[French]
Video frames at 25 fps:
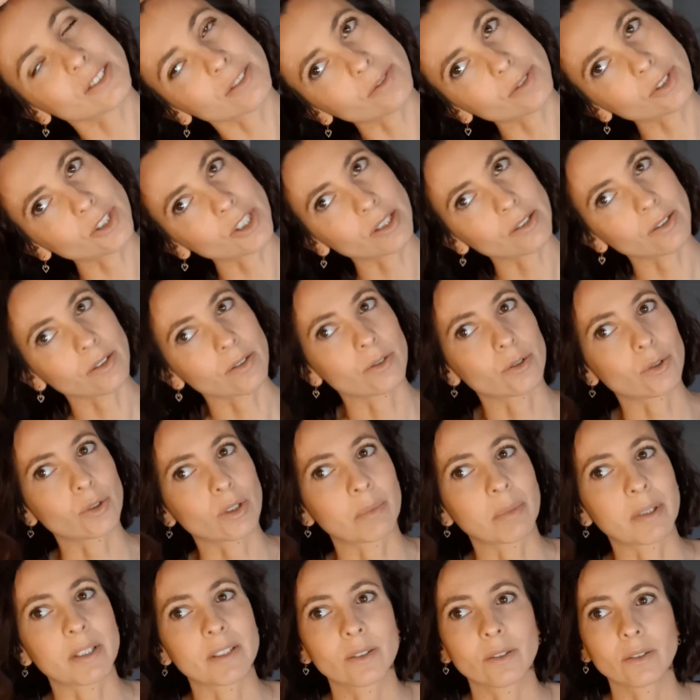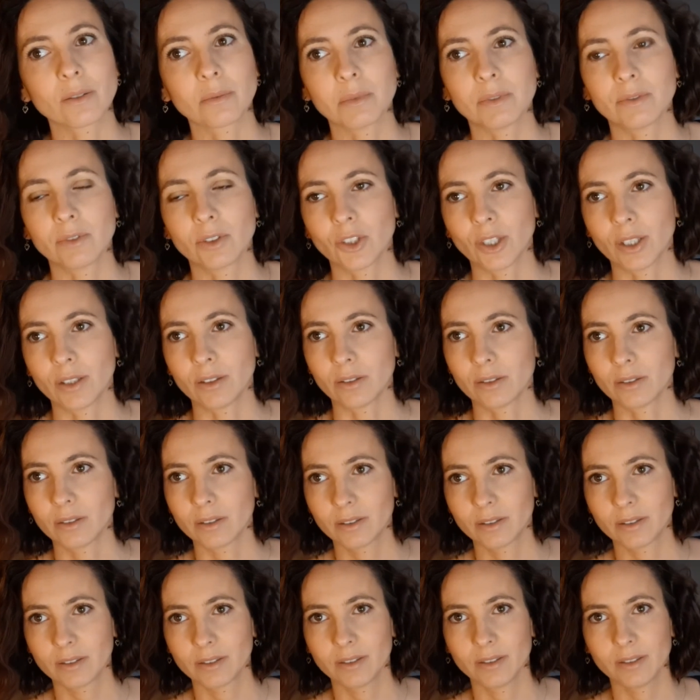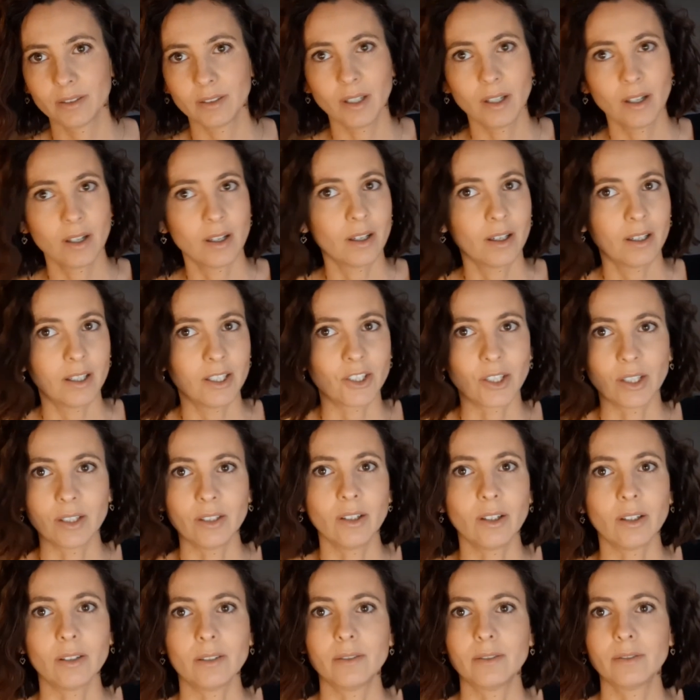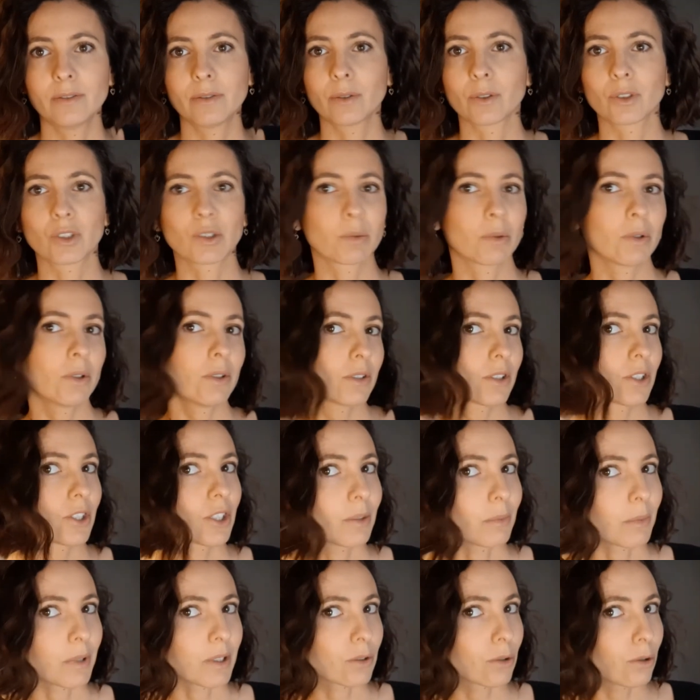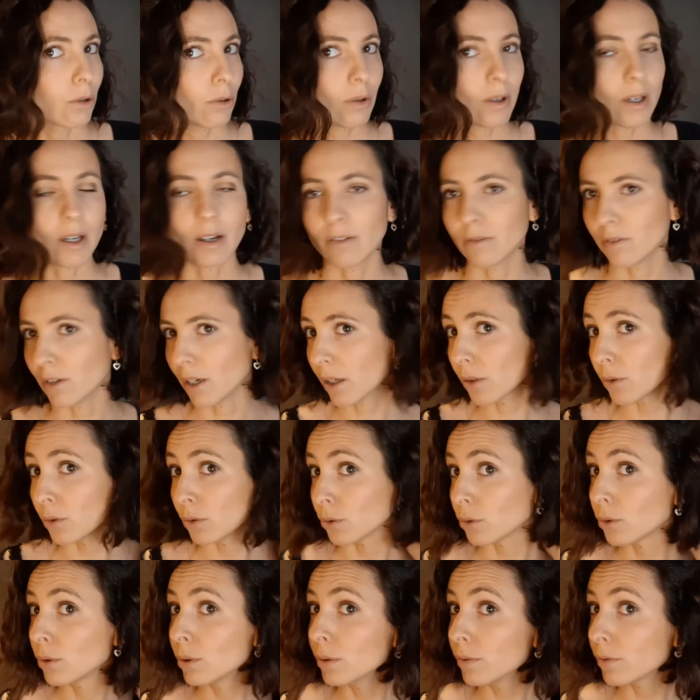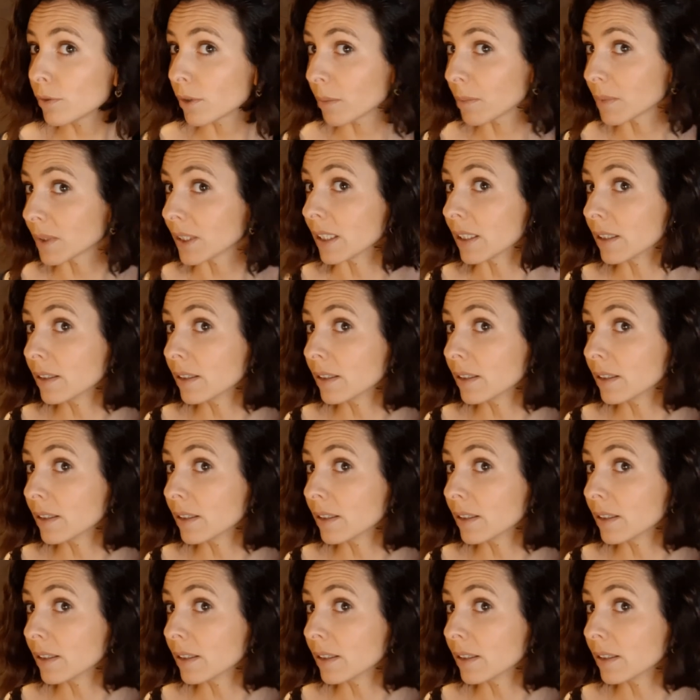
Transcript: faut que j'attende. Impatient, mais faut que j'attende. Oh, j'adore. Franchement, j'aimerais trop avoir une touffe comme ça.